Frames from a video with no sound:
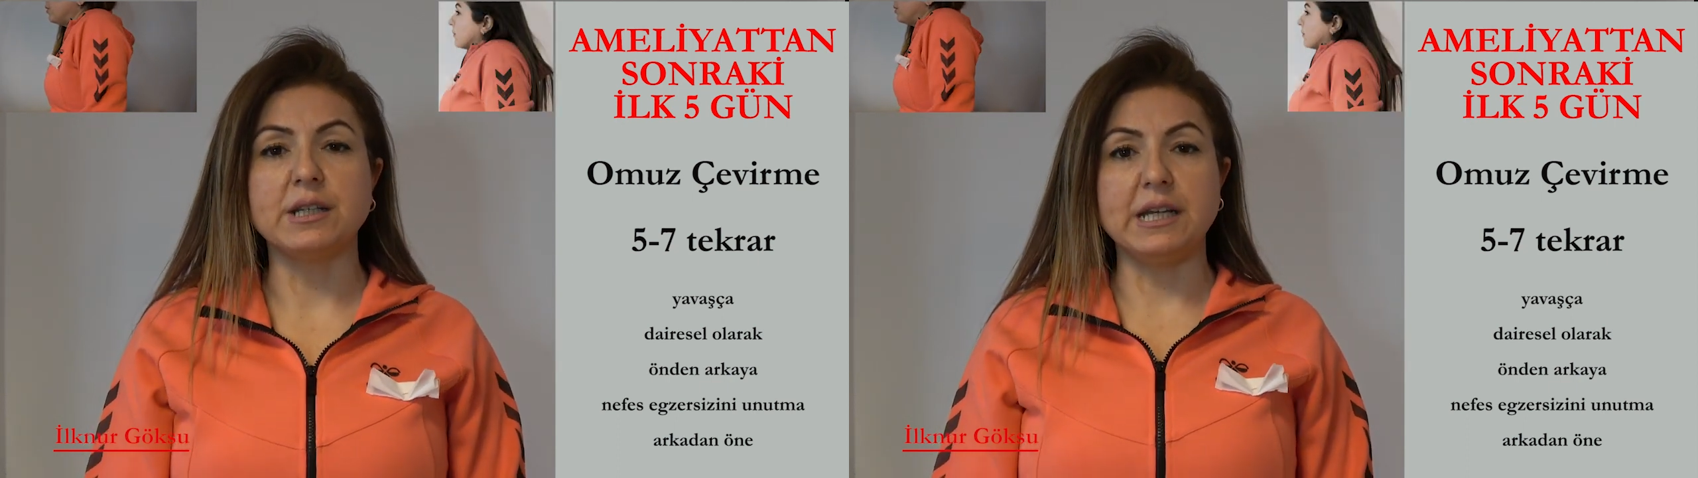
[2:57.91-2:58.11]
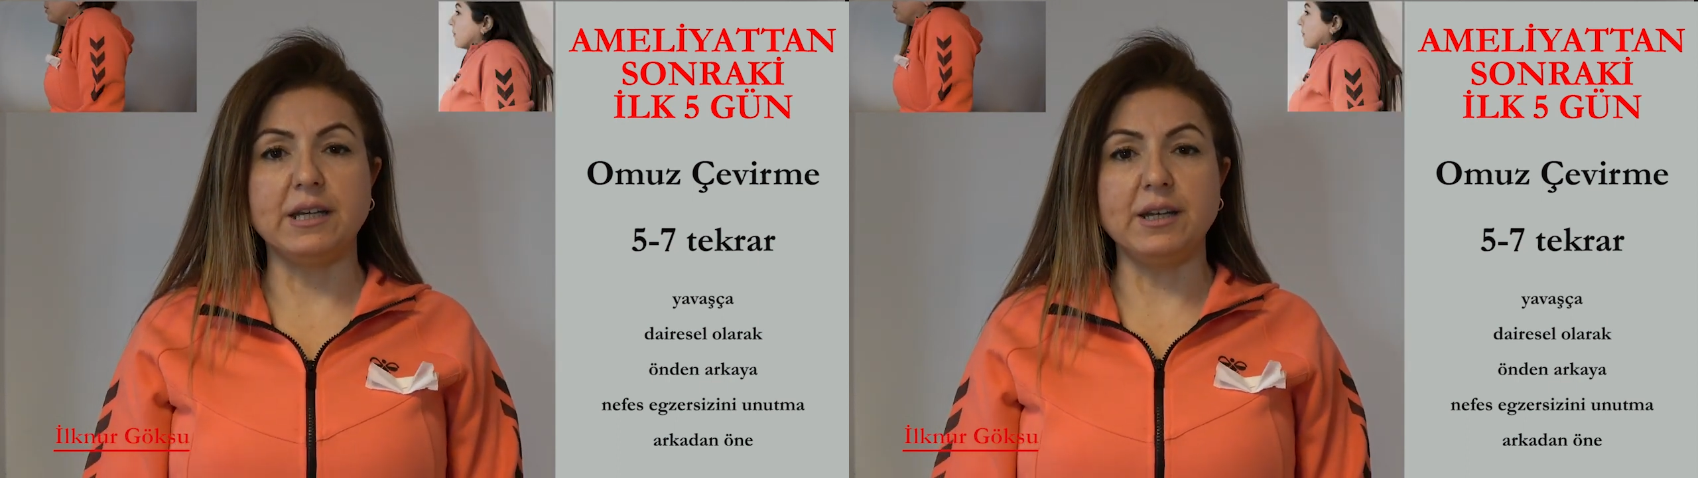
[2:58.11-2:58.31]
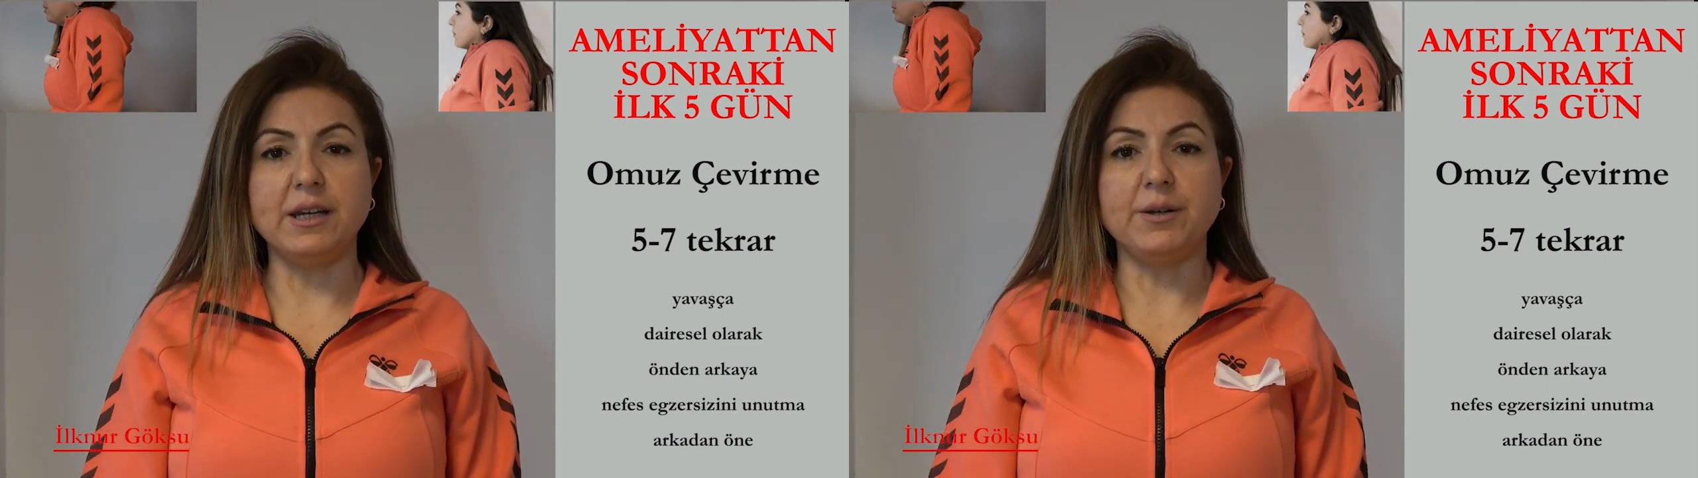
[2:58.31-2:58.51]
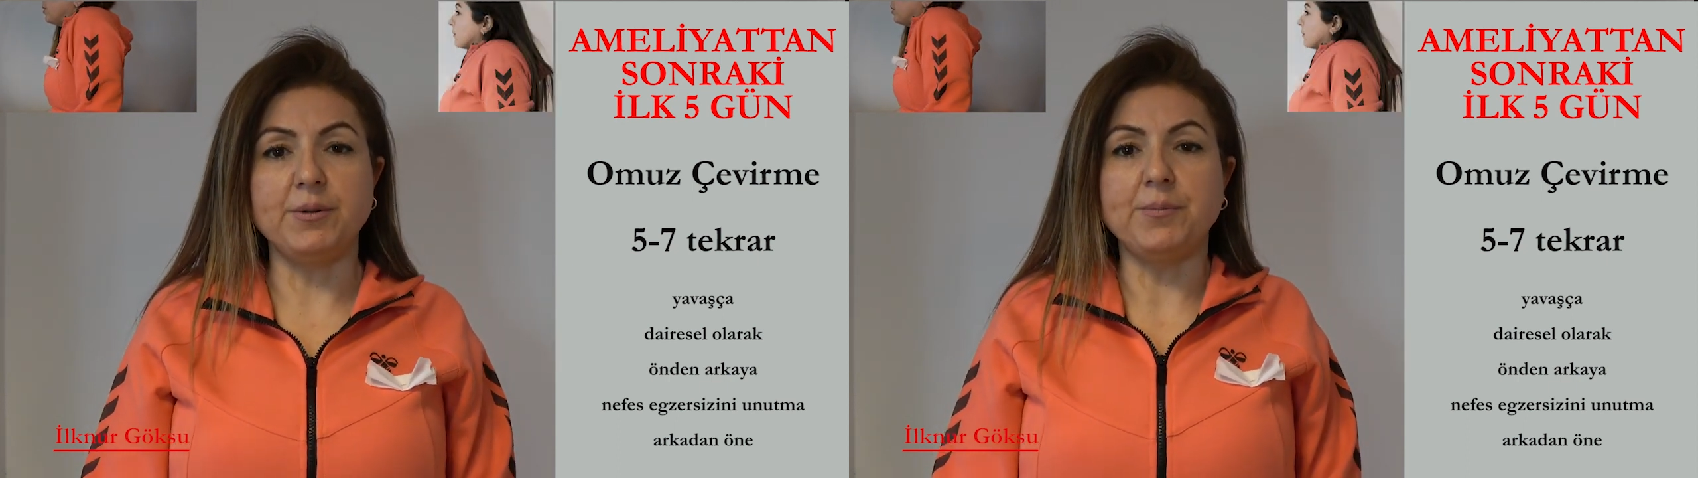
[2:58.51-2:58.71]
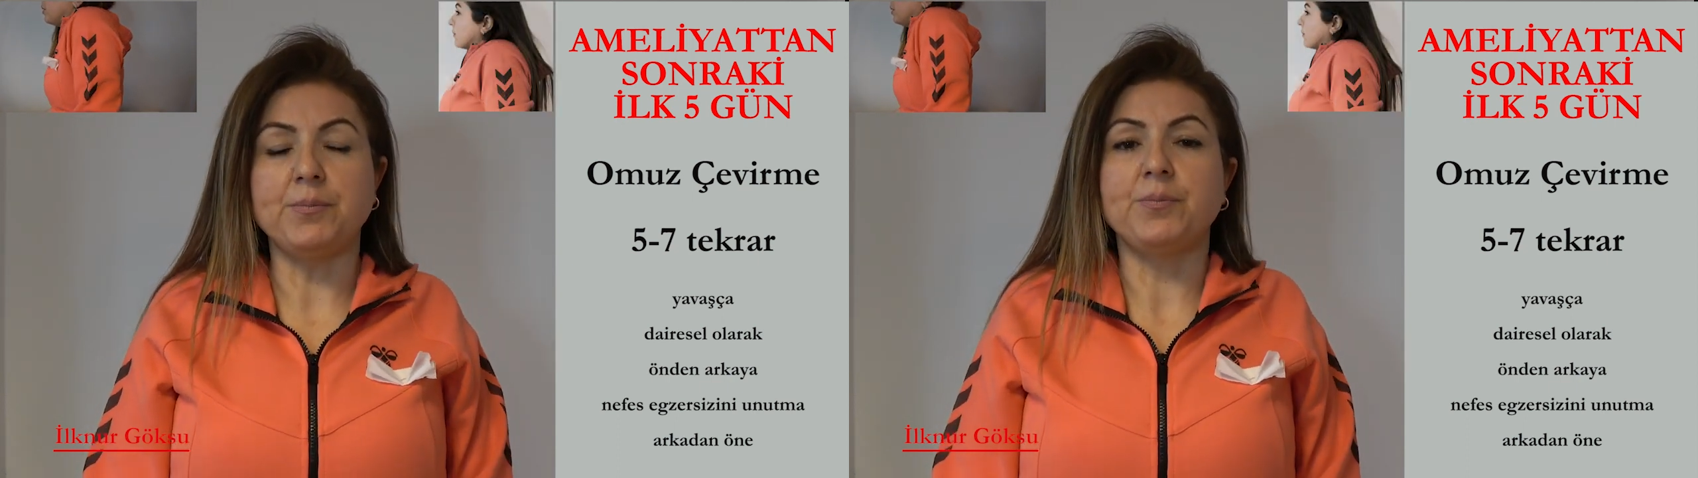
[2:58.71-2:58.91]

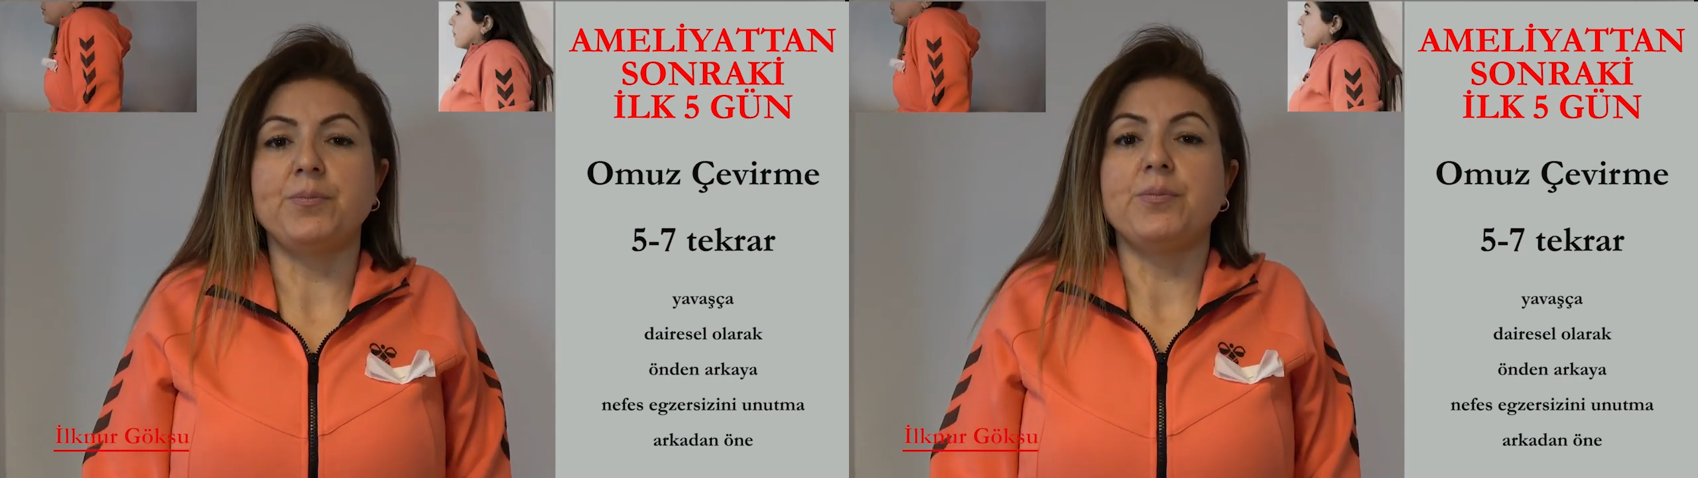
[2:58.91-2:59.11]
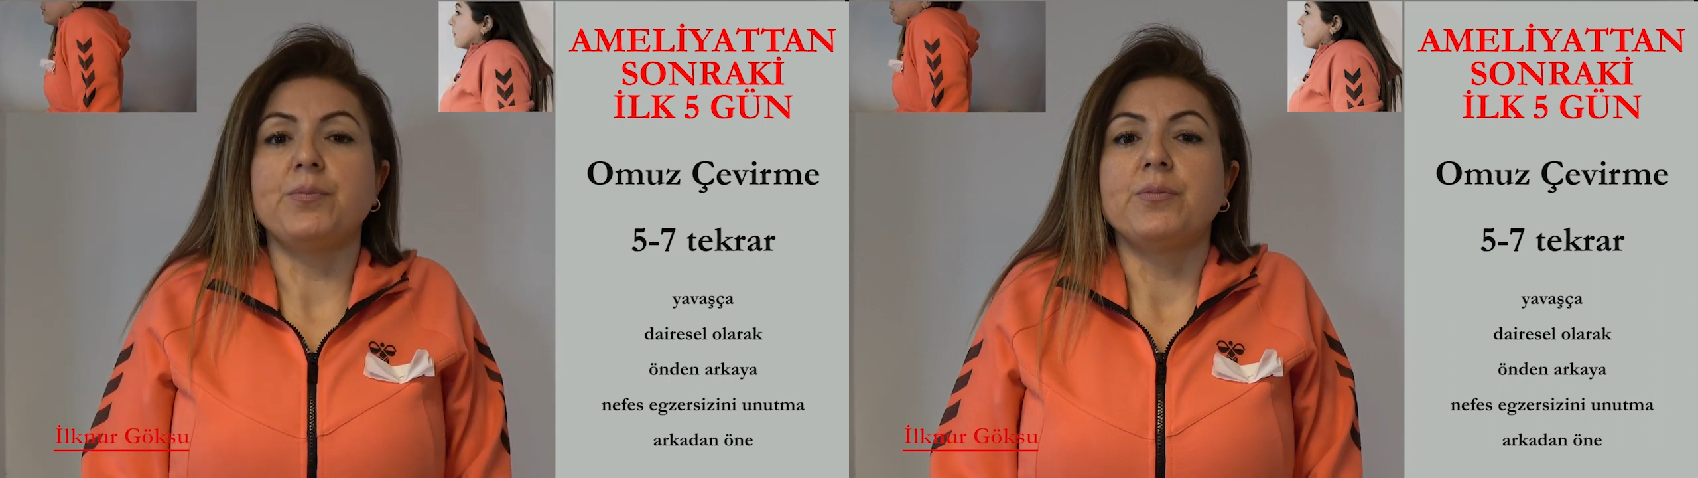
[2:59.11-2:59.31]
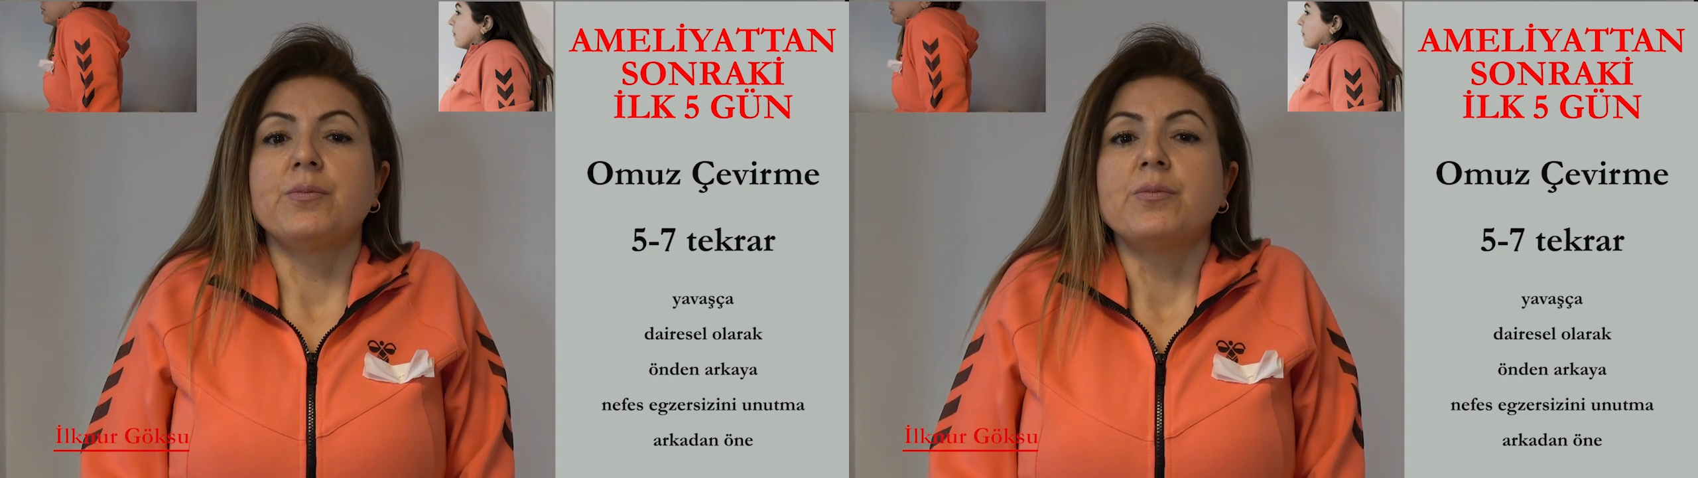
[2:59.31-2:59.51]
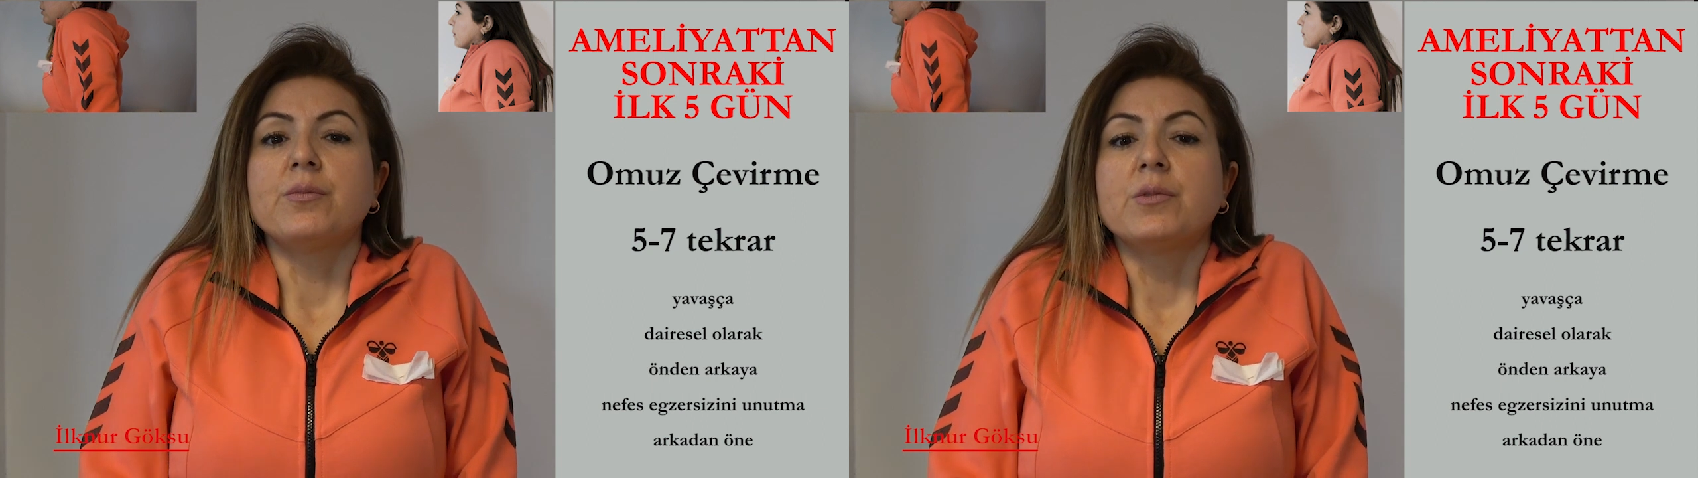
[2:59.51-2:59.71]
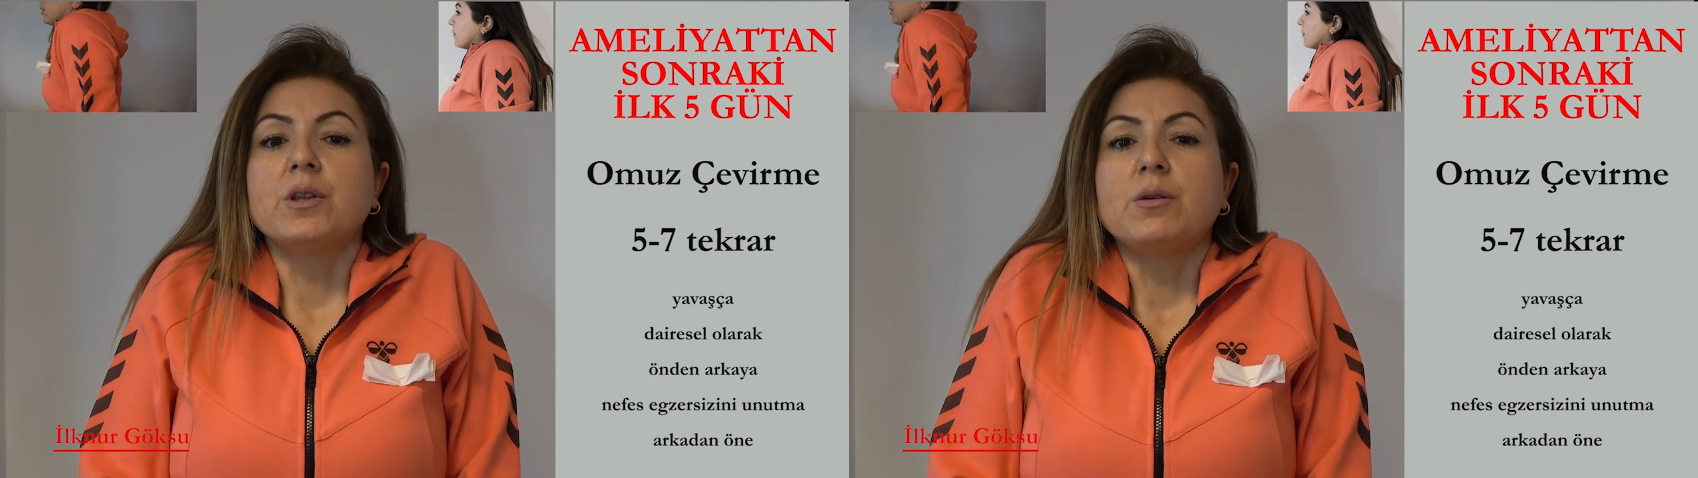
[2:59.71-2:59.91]
2
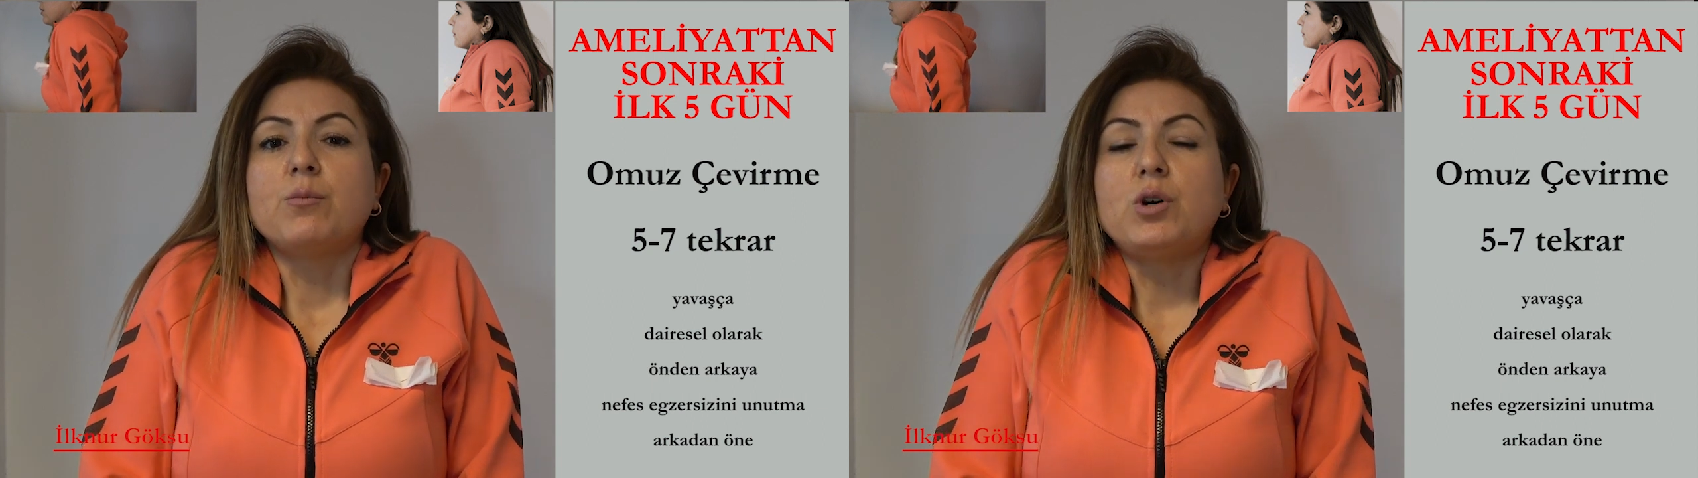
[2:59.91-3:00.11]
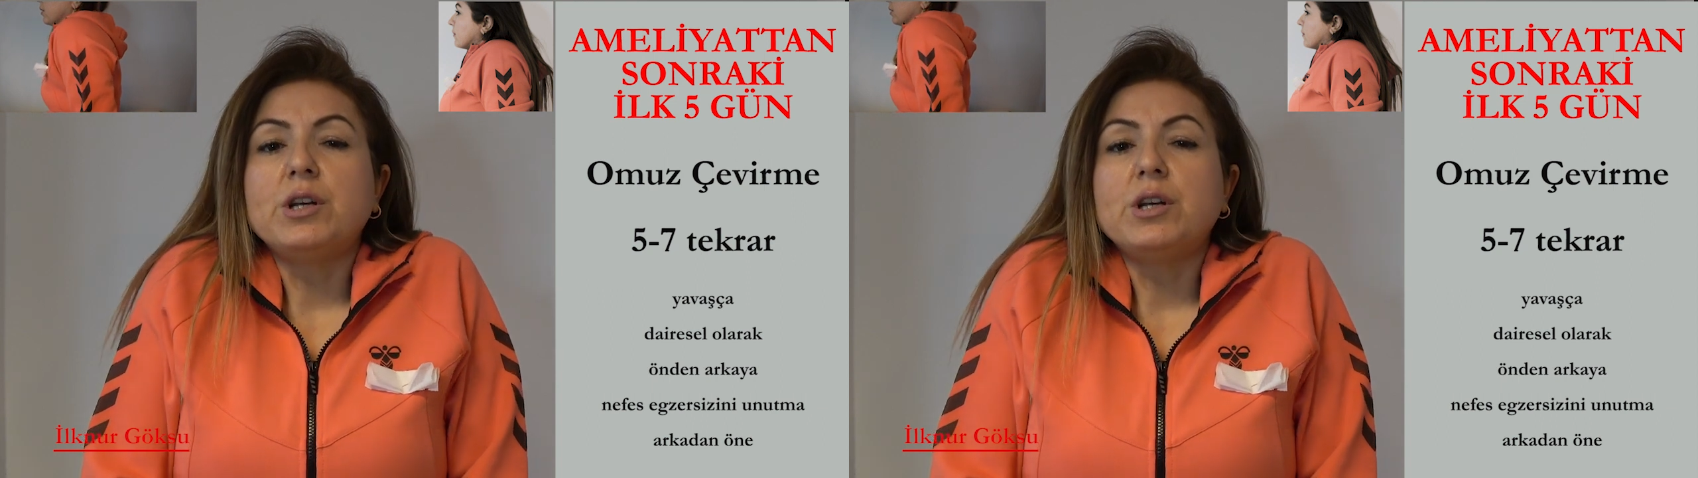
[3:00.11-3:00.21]
bu